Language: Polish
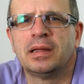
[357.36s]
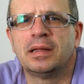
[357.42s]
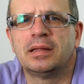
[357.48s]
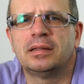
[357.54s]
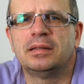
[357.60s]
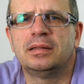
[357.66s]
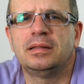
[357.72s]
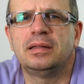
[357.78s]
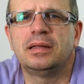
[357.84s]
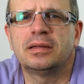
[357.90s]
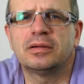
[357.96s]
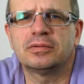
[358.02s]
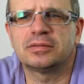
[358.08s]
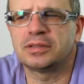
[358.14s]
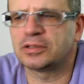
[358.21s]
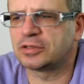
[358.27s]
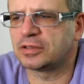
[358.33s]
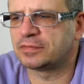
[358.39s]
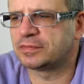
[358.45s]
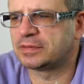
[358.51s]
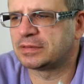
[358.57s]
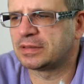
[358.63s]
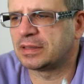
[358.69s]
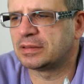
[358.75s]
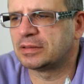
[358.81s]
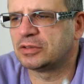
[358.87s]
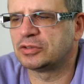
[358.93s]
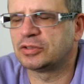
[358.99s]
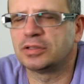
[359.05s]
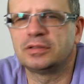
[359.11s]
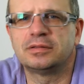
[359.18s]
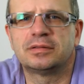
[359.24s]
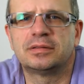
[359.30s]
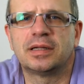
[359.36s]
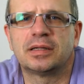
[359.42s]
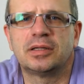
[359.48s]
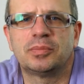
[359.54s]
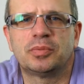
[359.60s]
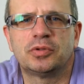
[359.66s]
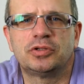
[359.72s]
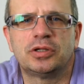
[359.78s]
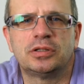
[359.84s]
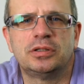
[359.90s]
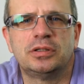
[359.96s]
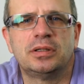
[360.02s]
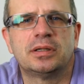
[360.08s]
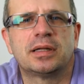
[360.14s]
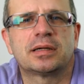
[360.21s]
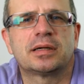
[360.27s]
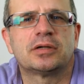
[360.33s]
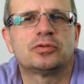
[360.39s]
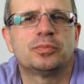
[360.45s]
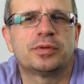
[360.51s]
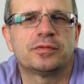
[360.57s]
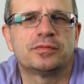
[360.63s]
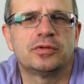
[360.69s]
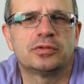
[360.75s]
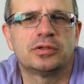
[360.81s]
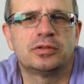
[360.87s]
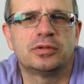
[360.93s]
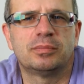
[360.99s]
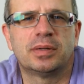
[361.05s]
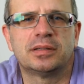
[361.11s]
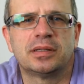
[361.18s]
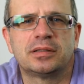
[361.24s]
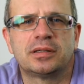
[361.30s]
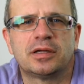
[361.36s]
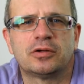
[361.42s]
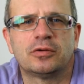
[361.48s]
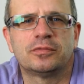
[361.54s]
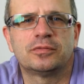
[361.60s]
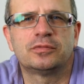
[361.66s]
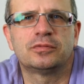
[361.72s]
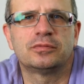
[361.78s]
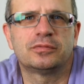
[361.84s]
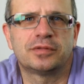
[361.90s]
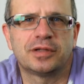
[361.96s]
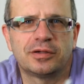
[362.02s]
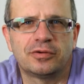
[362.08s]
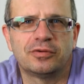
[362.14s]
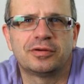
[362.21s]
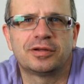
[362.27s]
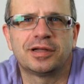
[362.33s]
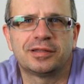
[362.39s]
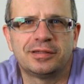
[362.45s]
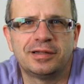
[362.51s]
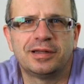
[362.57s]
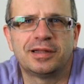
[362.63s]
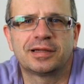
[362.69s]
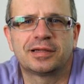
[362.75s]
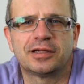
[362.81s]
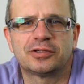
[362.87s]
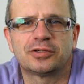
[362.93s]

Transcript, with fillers: nie oznacza wcale, że ich zdanie podzieli lekarz uprawniony do badań kierowców, ten konkretny lekarz,